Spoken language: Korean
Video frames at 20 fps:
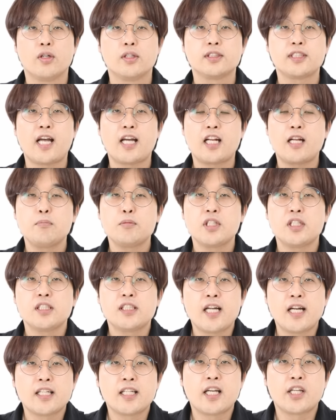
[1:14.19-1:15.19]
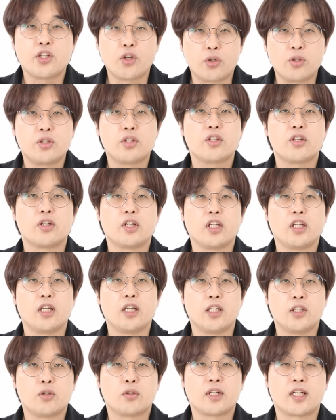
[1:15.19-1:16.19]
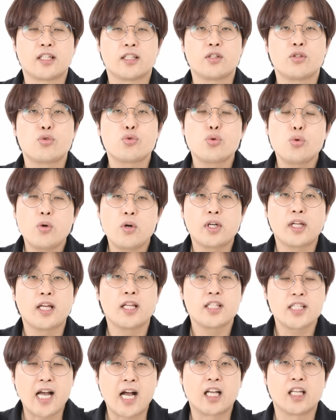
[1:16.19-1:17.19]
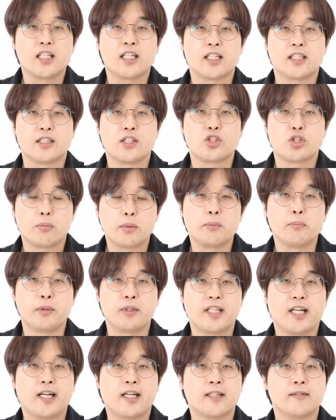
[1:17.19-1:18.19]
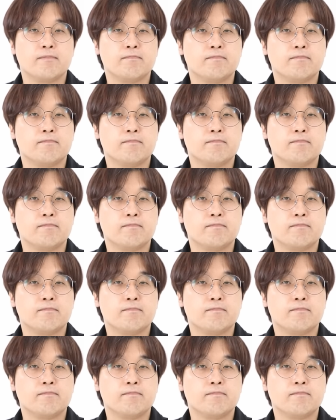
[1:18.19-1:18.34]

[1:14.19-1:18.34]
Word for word: 사람들 사이의 연결이 일어나는 초월의 장이라는 점입니다.